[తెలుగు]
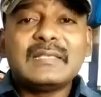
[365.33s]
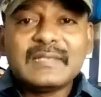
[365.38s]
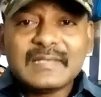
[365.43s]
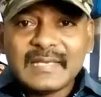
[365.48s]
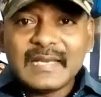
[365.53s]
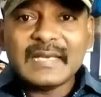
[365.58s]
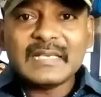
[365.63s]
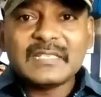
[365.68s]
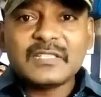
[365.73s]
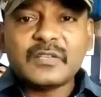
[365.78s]

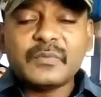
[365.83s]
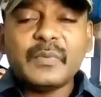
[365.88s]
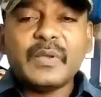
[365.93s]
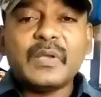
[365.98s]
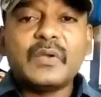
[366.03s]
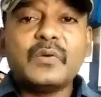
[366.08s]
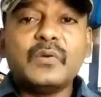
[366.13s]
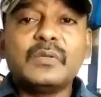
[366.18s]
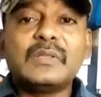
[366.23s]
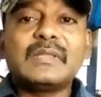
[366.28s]
సీడ్స్
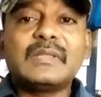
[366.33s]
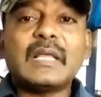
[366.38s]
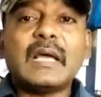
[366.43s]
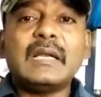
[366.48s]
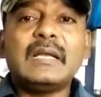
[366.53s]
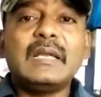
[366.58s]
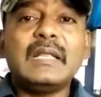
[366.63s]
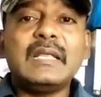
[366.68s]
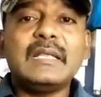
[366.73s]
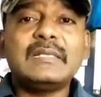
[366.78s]
మీకు
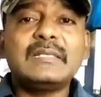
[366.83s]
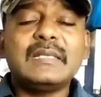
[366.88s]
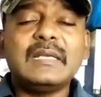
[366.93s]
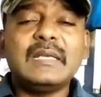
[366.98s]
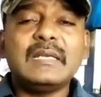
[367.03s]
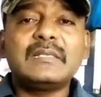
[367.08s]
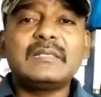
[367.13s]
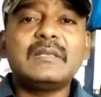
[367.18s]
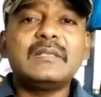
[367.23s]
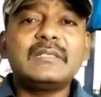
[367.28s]
థర్టీ
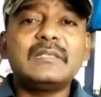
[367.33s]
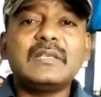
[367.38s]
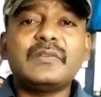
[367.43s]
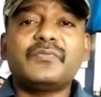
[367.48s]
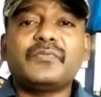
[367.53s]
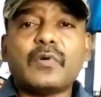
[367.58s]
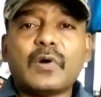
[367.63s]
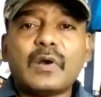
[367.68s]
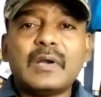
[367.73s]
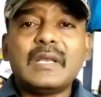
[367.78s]
సీడ్స్ నుంచి
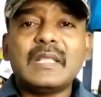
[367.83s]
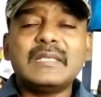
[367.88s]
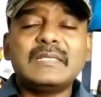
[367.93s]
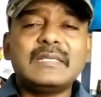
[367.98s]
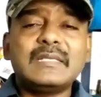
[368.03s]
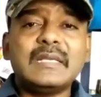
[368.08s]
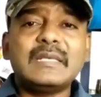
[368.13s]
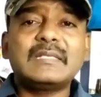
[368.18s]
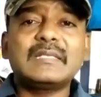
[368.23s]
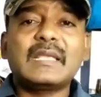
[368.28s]
ఫార్టీ
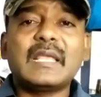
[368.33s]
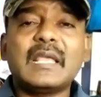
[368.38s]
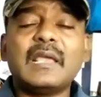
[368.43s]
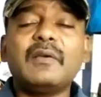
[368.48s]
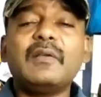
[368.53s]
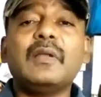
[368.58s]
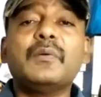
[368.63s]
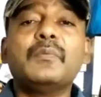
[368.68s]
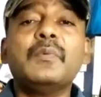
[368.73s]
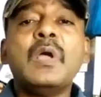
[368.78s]
సీడ్స్
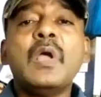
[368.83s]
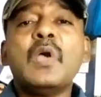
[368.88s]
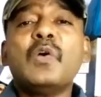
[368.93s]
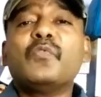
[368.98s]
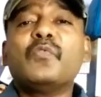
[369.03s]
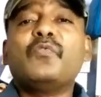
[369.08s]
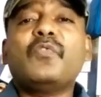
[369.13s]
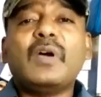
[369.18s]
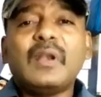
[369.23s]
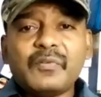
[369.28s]
కేవలం
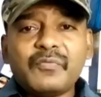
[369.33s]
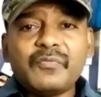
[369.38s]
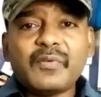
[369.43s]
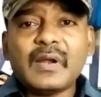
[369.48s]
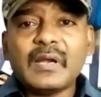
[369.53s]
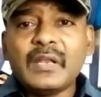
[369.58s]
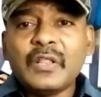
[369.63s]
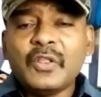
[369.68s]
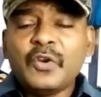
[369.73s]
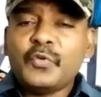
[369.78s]
వన్
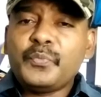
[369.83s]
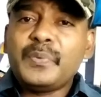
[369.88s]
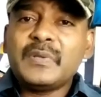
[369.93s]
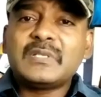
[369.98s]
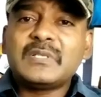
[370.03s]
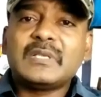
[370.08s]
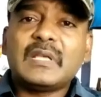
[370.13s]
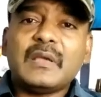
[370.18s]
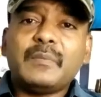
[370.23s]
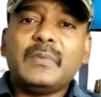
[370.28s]
ఫార్టీ
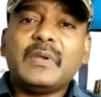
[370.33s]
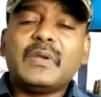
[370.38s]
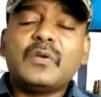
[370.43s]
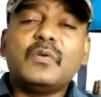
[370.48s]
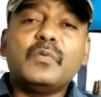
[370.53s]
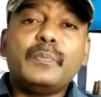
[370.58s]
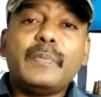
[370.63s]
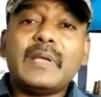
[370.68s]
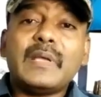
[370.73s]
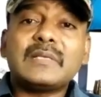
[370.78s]
రూపీస్కే
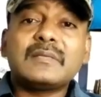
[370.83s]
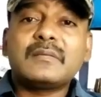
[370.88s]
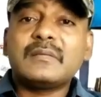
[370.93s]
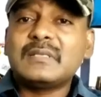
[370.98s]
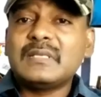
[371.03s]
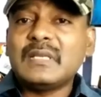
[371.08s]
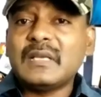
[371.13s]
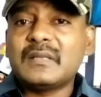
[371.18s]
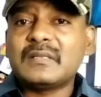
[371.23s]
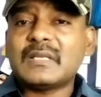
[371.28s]
మీకు బెస్ట్
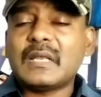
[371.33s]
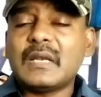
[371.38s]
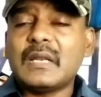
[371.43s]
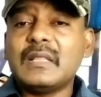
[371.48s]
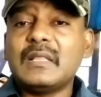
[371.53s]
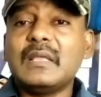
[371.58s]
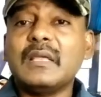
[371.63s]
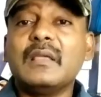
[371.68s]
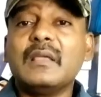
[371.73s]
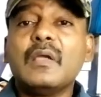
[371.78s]
సీడ్స్
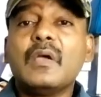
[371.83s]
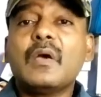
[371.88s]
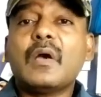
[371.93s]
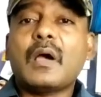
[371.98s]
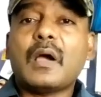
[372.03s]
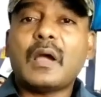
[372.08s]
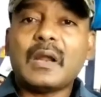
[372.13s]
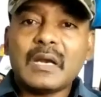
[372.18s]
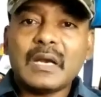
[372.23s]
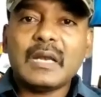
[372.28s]
అనేది
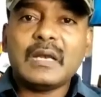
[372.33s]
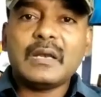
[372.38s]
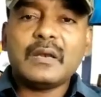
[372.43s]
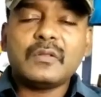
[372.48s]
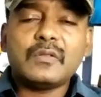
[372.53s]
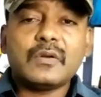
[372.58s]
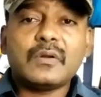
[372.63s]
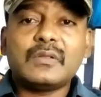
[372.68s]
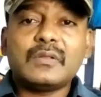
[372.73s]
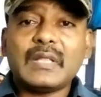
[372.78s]
ఆన్లైన్లో
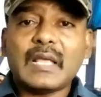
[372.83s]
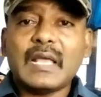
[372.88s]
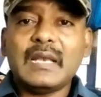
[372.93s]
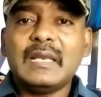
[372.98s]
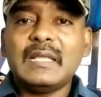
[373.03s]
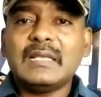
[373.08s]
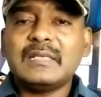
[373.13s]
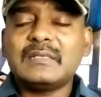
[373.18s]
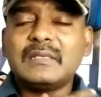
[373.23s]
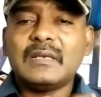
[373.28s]
దొరుకుతాయి ఆ
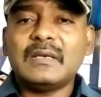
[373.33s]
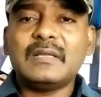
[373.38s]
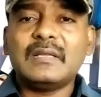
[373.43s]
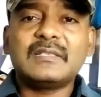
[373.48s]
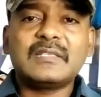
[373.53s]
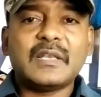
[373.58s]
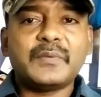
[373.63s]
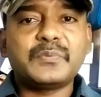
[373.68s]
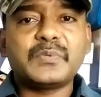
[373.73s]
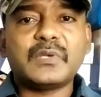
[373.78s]
లింక్స్ని
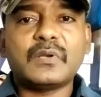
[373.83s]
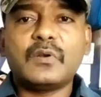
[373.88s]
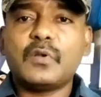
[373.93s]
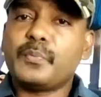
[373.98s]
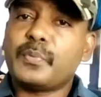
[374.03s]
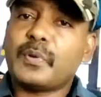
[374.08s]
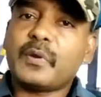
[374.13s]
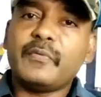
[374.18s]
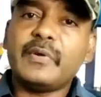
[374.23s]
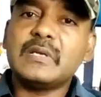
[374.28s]
డిస్క్రిప్షన్లో
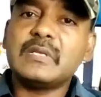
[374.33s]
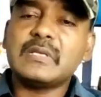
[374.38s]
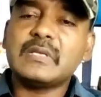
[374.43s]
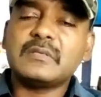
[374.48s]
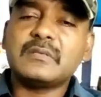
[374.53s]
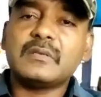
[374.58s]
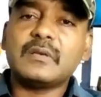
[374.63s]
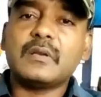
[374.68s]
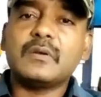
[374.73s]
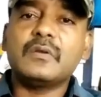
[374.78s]
ప్రొవైడ్
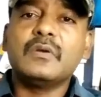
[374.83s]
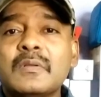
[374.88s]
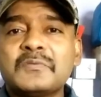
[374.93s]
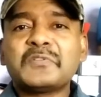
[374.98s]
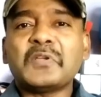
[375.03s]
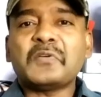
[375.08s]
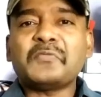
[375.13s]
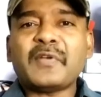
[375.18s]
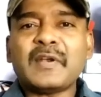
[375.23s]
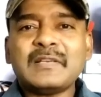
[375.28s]
చేస్తున్నాను
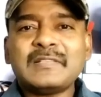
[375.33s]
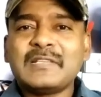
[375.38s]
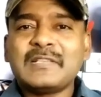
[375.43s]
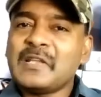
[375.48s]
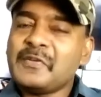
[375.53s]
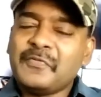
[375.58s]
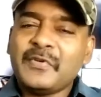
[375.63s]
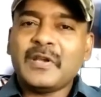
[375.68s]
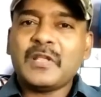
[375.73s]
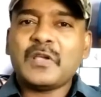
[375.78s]
సో ఫ్రెండ్స్
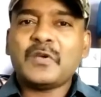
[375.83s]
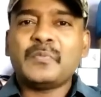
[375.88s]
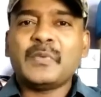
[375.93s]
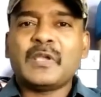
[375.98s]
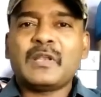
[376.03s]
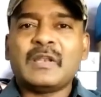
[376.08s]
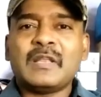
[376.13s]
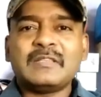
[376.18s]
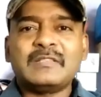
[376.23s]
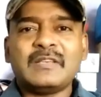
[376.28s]
ఈ వీడియో
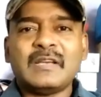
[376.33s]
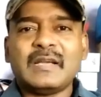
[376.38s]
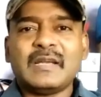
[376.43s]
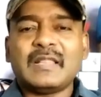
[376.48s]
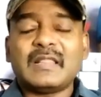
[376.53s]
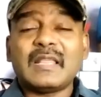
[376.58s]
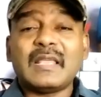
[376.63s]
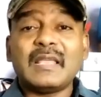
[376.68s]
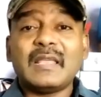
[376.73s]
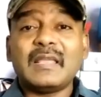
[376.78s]
మీకు
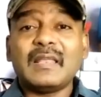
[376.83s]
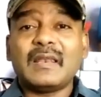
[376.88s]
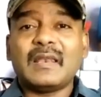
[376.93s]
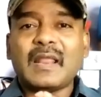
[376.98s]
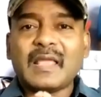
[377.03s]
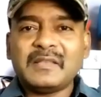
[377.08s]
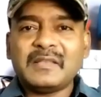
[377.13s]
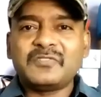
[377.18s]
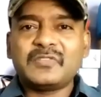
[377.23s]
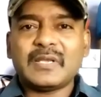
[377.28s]
నచ్చినట్టయితే
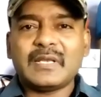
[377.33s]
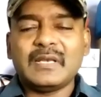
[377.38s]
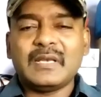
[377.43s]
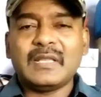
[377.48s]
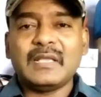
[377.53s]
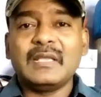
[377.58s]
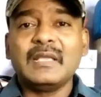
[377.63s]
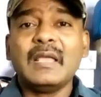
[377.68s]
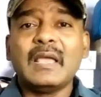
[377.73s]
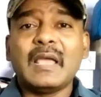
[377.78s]
లైక్
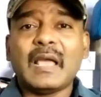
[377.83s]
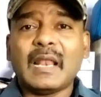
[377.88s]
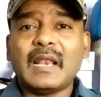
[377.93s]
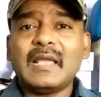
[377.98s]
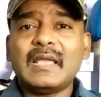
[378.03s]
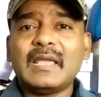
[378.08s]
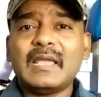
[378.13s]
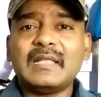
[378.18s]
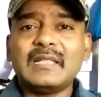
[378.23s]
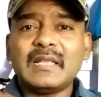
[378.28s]
చేయండి
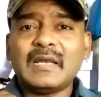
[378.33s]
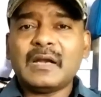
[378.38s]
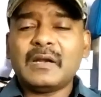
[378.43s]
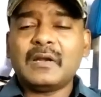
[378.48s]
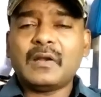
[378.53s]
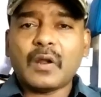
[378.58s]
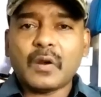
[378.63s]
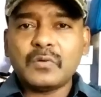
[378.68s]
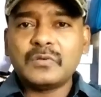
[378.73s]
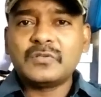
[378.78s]
అలాగే ఏదైనా
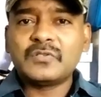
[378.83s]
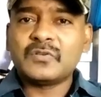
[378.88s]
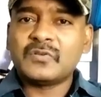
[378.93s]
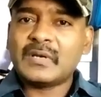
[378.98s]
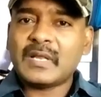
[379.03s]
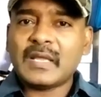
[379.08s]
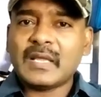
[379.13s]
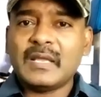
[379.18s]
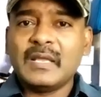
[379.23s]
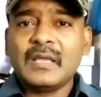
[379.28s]
డౌట్స్
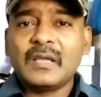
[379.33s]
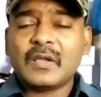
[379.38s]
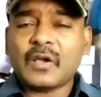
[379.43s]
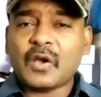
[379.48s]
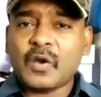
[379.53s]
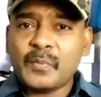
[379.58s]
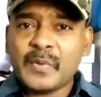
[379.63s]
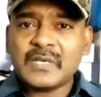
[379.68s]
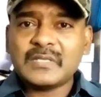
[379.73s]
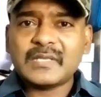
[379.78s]
ఉంటే
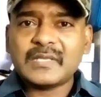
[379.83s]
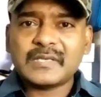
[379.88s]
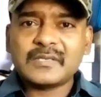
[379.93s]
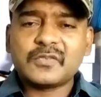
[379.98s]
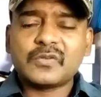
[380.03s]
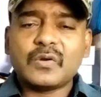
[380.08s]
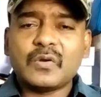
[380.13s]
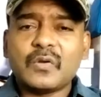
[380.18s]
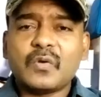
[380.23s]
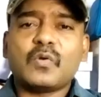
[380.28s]
కామెంట్
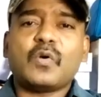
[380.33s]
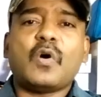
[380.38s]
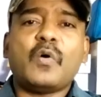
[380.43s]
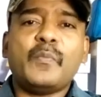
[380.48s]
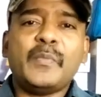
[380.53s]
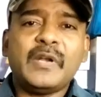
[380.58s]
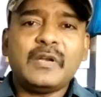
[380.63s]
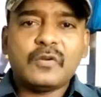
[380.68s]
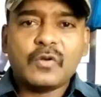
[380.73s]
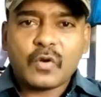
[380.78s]
సెక్షన్లో
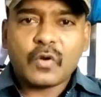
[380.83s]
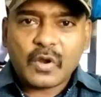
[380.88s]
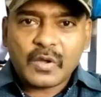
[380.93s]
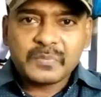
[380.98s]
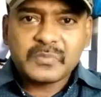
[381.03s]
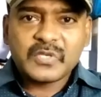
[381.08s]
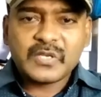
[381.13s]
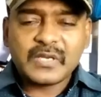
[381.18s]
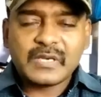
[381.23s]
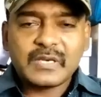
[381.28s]
కామెంట్
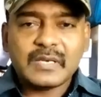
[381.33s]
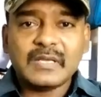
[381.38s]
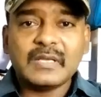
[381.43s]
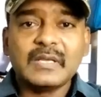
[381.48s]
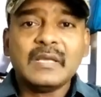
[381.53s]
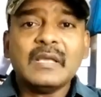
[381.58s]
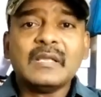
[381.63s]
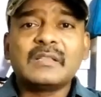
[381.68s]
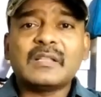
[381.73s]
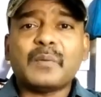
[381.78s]
డ్రాప్ చేయండి
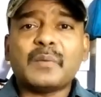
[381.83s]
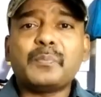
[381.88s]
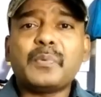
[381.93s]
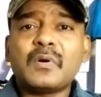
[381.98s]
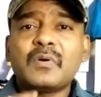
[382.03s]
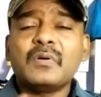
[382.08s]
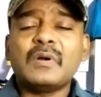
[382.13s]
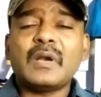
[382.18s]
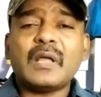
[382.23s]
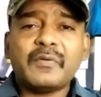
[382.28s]

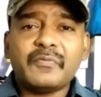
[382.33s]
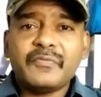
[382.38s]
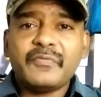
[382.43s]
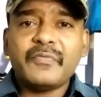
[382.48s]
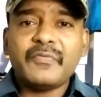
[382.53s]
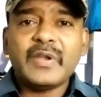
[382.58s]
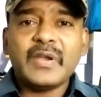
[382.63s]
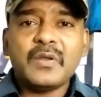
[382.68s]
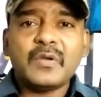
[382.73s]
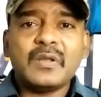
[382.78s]
తప్పకుండా
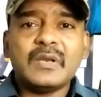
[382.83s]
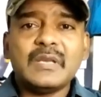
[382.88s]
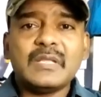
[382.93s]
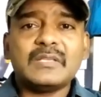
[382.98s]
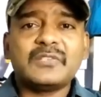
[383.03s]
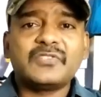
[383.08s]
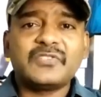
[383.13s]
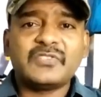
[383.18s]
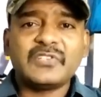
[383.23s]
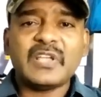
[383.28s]
వీడియోని
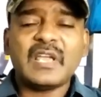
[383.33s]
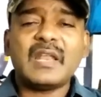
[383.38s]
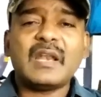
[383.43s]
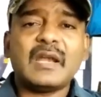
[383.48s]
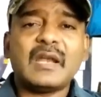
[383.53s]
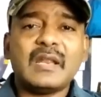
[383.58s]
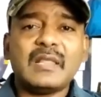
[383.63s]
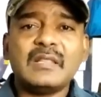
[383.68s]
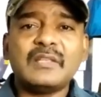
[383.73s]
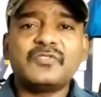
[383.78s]
షేర్
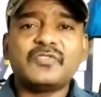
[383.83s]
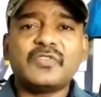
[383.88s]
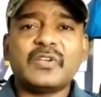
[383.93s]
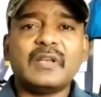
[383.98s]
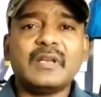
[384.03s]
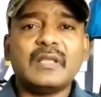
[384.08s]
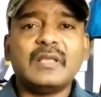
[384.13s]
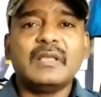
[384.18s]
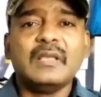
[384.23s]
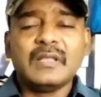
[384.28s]
అనేది
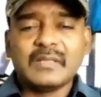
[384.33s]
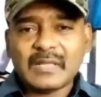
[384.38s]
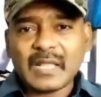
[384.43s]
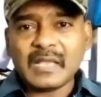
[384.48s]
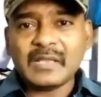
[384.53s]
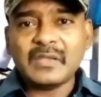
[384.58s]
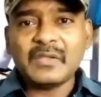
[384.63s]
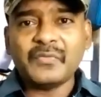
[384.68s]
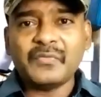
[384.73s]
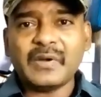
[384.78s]
చేయండి
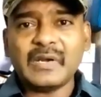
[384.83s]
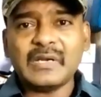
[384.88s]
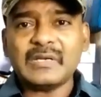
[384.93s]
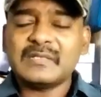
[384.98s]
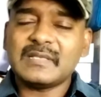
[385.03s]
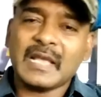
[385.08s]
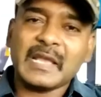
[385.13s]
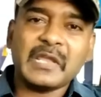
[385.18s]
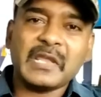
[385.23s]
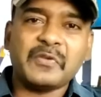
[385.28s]
థ్యాంక్ యూ
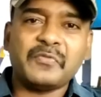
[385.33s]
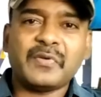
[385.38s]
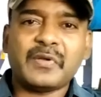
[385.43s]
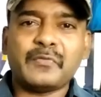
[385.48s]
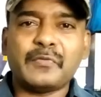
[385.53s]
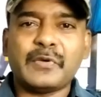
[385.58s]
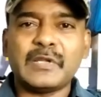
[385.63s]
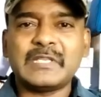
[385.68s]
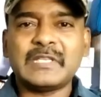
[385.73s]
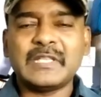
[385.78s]
ఫ్రెండ్స్ థ్యాంక్ యూ
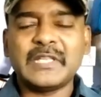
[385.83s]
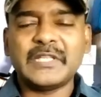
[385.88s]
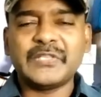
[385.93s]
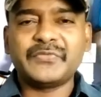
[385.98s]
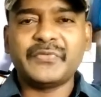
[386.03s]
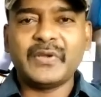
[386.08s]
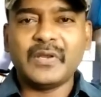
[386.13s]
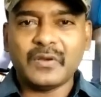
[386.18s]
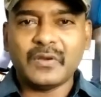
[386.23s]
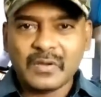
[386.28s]
ఫర్ వాచింగ్
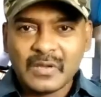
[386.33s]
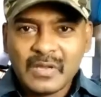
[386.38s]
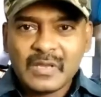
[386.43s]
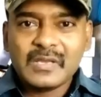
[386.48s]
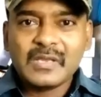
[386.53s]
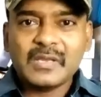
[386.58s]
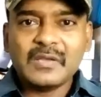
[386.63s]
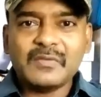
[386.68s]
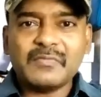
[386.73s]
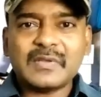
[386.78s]
దిస్ వీడియో
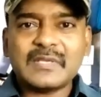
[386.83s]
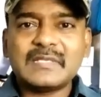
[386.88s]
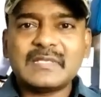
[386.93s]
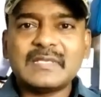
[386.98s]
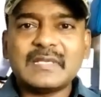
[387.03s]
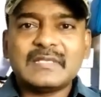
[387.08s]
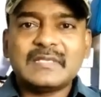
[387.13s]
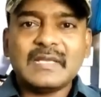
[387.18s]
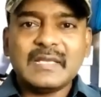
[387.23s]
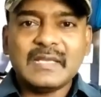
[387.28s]
యువర్
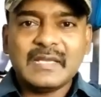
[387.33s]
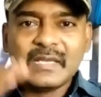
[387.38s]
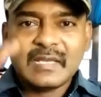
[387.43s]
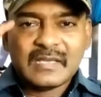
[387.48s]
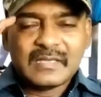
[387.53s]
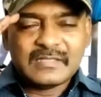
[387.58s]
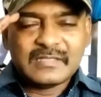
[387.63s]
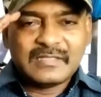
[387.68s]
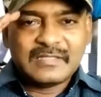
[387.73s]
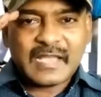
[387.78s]
సెసి
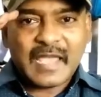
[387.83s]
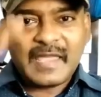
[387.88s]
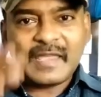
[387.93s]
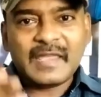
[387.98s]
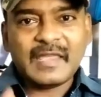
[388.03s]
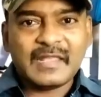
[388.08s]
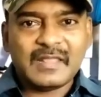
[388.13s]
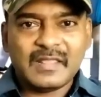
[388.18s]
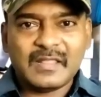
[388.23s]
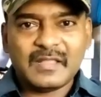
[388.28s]
జై
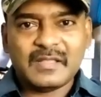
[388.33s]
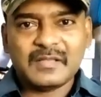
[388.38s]
హింద్